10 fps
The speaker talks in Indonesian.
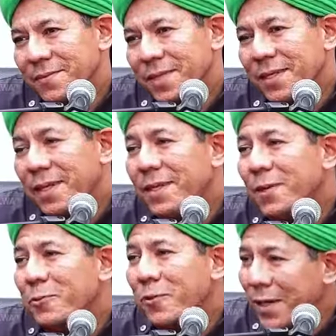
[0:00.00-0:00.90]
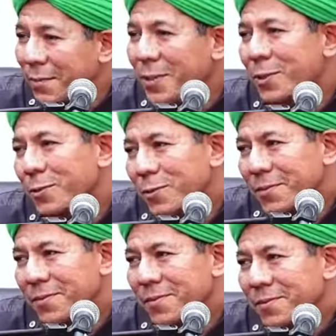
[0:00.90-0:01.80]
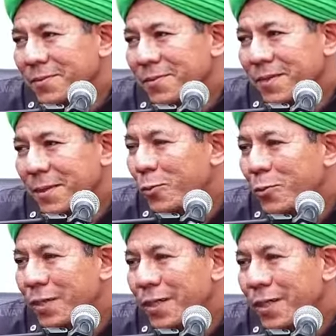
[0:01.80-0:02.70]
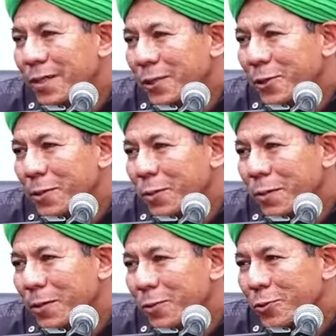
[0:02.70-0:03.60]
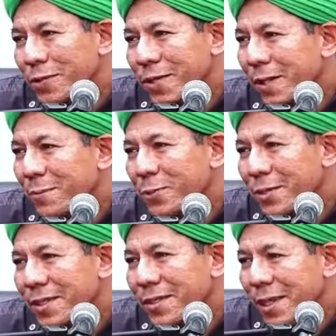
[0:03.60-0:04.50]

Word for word: Jadi kalian harus paham itu. Nggak mungkin kalian hidup itu tanpa ujian, nggak mungkin.